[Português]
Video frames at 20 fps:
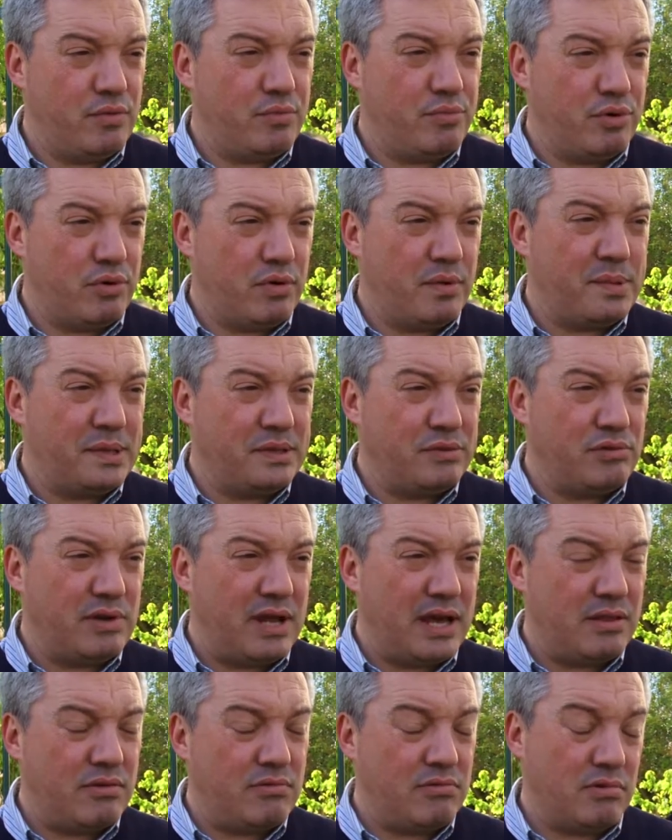um pouco
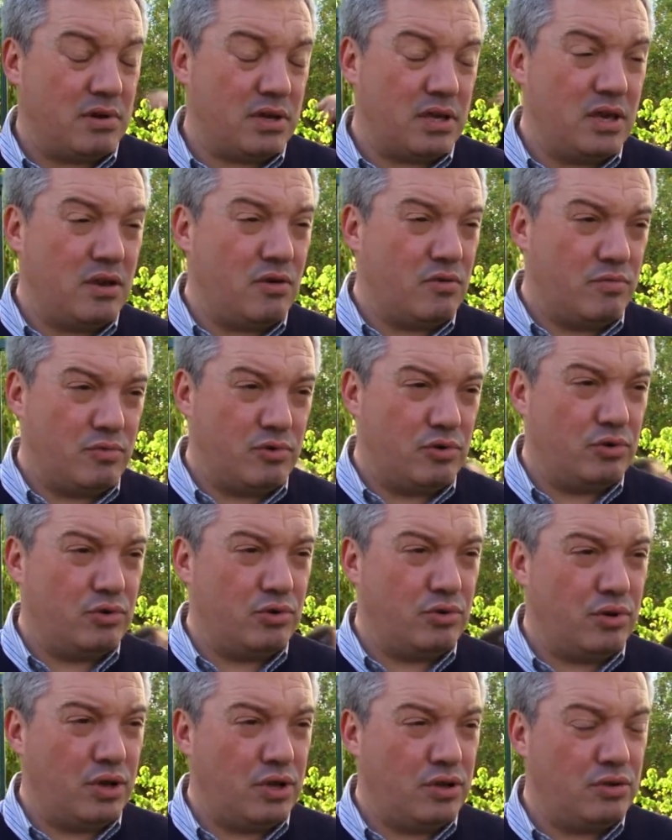abandonado aqui como
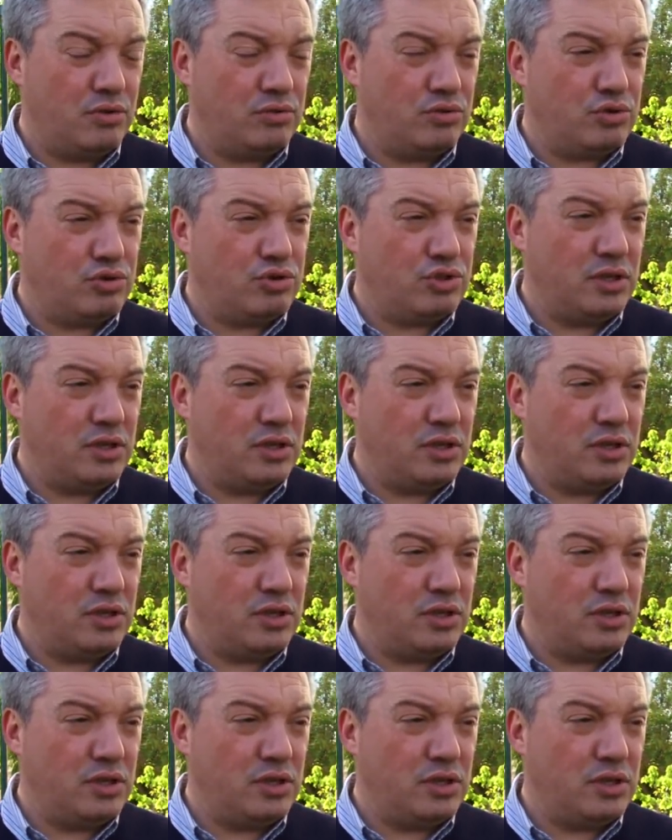no, em outros